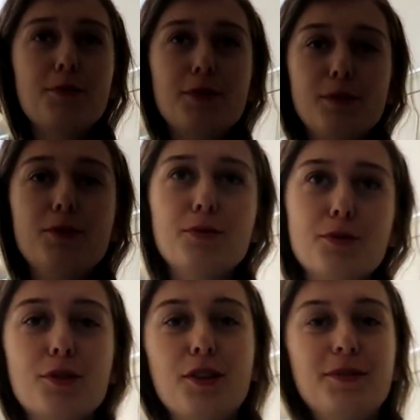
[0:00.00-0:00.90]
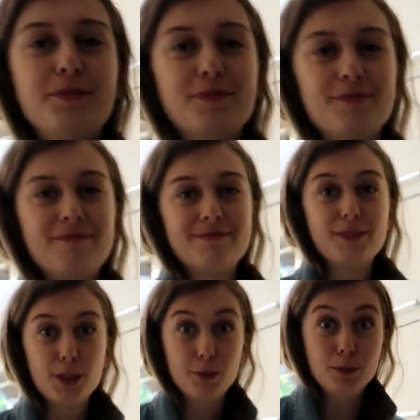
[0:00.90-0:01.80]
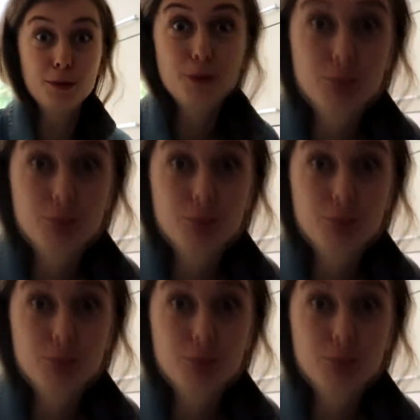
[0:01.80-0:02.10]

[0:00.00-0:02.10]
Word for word: żeby zrobić łóżko. Zrobimy